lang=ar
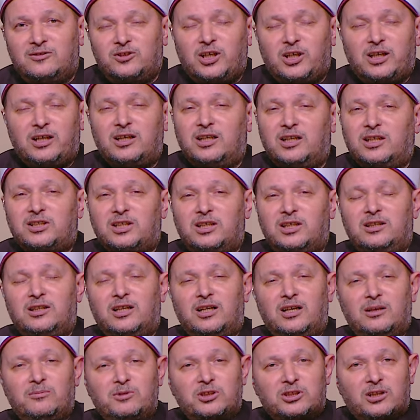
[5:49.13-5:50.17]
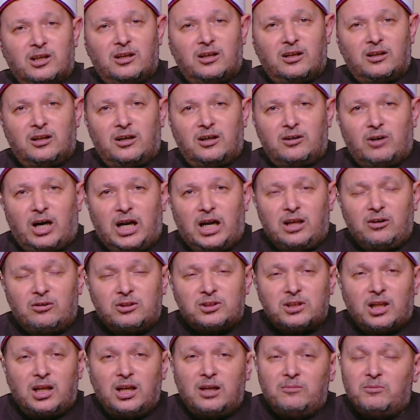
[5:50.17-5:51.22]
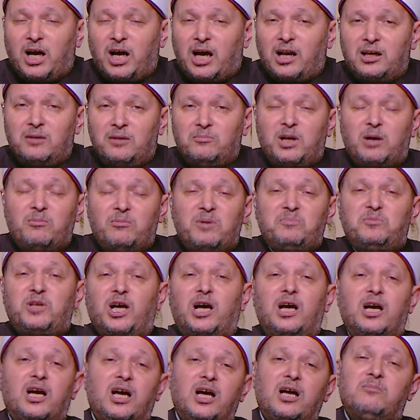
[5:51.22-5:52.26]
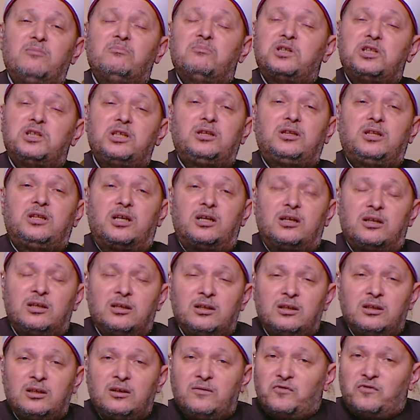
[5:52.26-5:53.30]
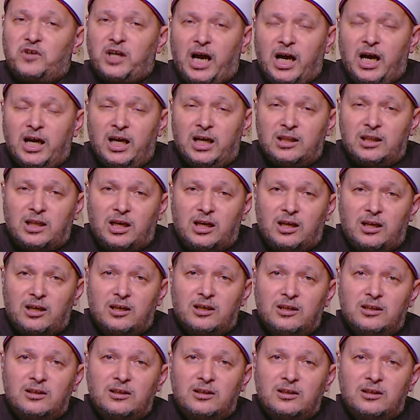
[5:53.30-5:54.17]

عشان كده سيدنا النبي صلى الله عليه وسلم يعلمنا مبدا هام جدا في حياتك